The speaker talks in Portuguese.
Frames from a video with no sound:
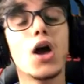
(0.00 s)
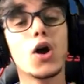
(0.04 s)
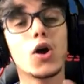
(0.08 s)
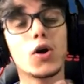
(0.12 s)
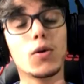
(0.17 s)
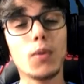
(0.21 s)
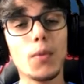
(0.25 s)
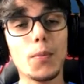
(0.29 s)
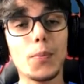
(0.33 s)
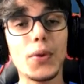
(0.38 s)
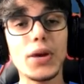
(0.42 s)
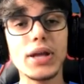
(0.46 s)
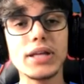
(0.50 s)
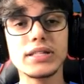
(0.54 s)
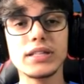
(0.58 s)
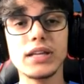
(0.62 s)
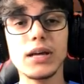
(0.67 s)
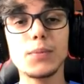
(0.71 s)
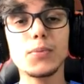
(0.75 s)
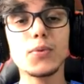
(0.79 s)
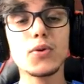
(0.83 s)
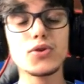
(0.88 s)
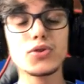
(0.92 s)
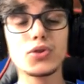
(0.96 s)
como por
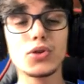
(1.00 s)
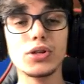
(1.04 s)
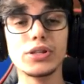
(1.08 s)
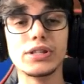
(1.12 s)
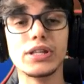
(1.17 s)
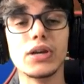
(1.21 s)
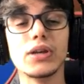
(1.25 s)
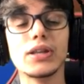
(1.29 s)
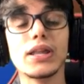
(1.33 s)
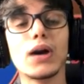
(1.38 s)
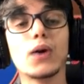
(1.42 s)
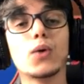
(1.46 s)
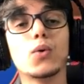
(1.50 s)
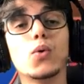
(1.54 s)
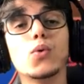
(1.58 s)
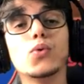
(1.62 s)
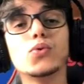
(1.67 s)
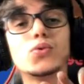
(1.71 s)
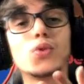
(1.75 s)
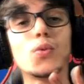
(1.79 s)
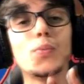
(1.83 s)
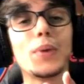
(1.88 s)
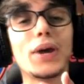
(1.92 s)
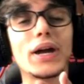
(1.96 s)
exemplo o sorteio da
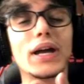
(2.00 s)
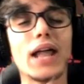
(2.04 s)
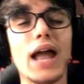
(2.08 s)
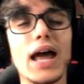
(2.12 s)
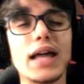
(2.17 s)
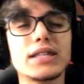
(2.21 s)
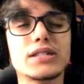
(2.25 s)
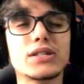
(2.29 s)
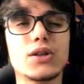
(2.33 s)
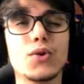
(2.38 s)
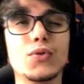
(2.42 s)
Ghoul Trooper grátis